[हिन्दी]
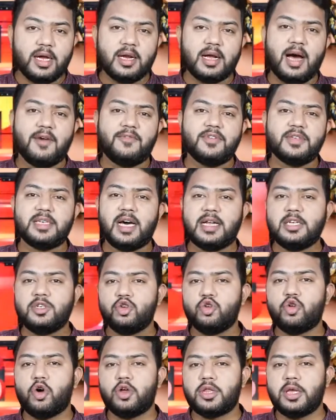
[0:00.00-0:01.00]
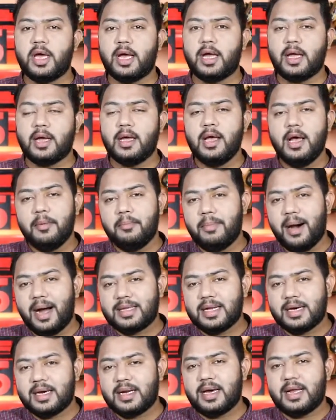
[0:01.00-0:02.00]
लेकर काफी सारी चुनौतियां हैं
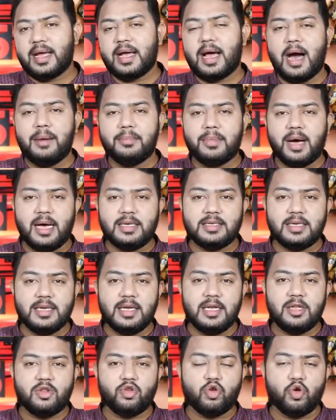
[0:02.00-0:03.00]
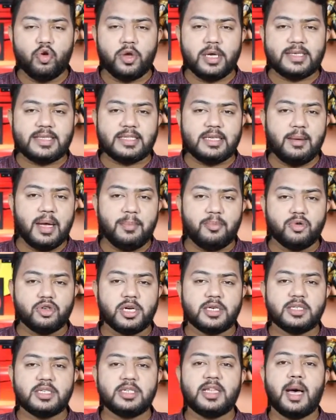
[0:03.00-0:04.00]
बात अगर करें कामकाज की तो क्योंकि समय
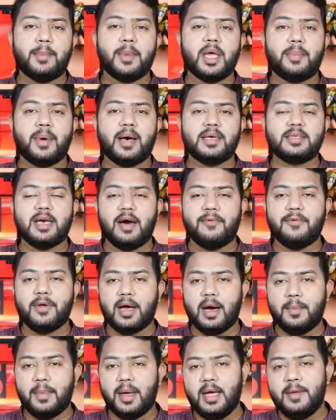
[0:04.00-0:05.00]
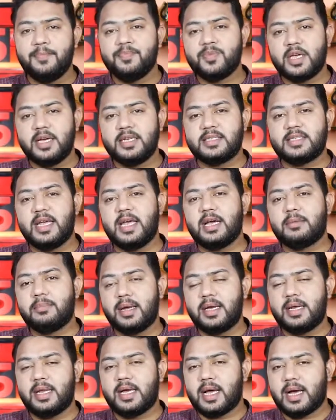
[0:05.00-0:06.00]
पुष्कर सिंह धामी के पास काफी कम है इस एक
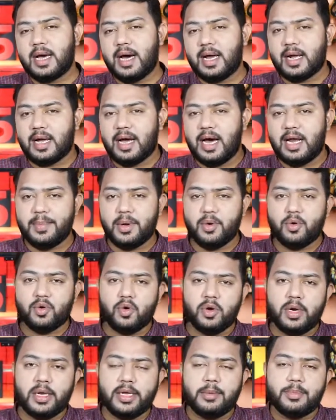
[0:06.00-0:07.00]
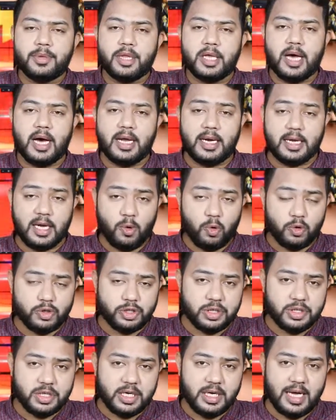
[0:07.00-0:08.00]
महीने के कार्यकाल में उन्होंने ये भी दिखाने की
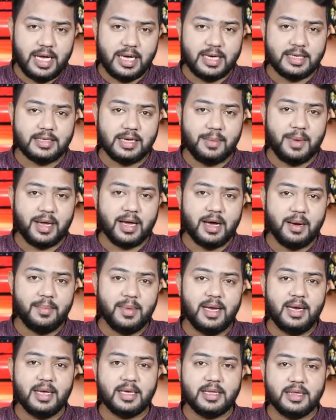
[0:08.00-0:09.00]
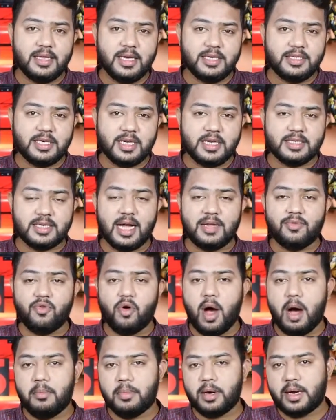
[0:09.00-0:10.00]
कोशिश की है कि समय कम है लेकिन तेज़ी के साथ वो
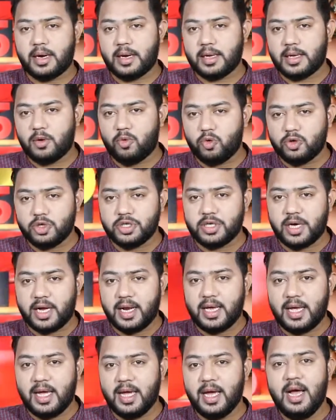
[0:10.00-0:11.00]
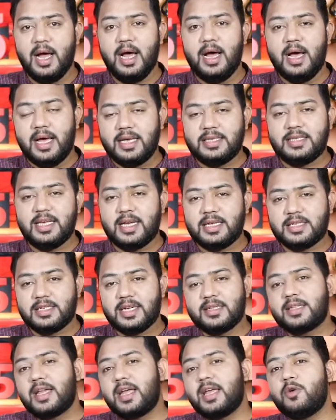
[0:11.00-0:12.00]
काम करने की कोशिश करेंगे इसी के
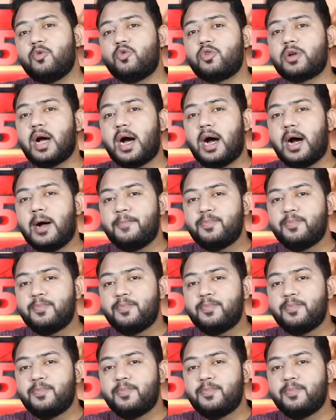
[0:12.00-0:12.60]
चलते ही उनका